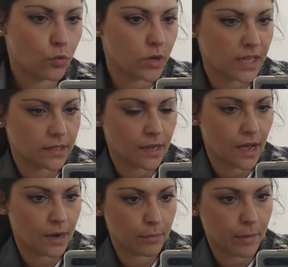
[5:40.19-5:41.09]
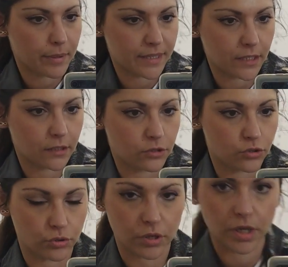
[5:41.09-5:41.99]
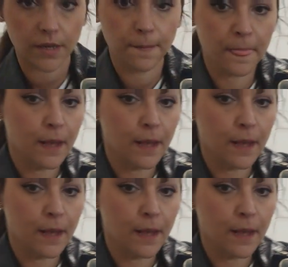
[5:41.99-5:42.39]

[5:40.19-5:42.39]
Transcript: una scarpa per sette giorni